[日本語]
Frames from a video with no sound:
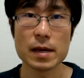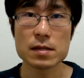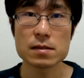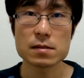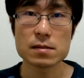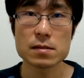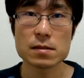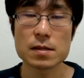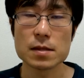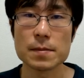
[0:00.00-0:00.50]

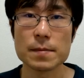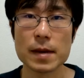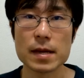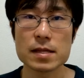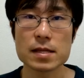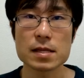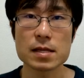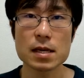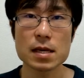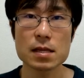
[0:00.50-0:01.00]
ず間
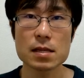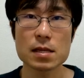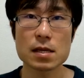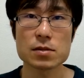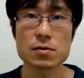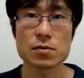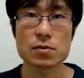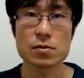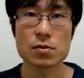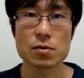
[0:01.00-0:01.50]
違った
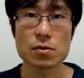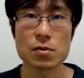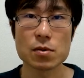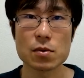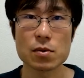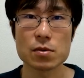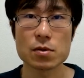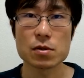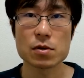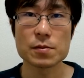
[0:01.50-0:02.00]
速読
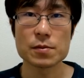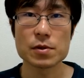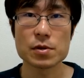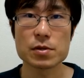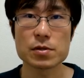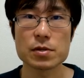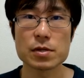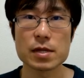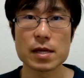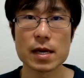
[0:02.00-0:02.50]
法っていうもの
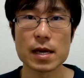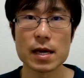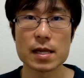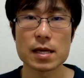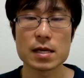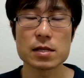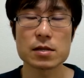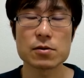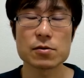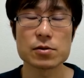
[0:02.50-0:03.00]
について
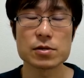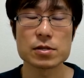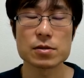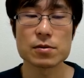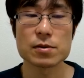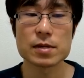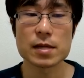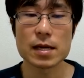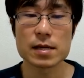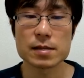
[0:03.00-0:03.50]
話をして
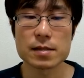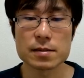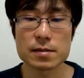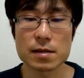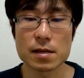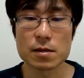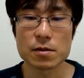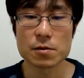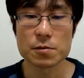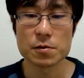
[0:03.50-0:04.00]
おきたいんです
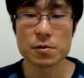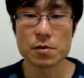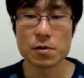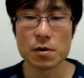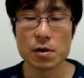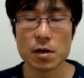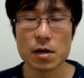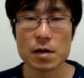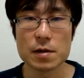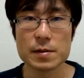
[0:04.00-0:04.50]
けれど
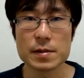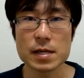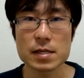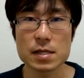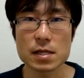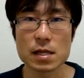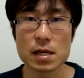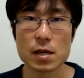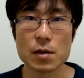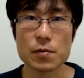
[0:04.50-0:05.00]
も皆
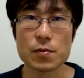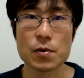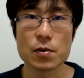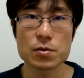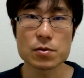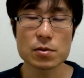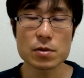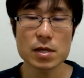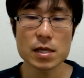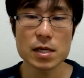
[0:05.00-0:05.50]
さんね
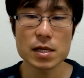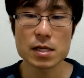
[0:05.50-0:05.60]
フォトリー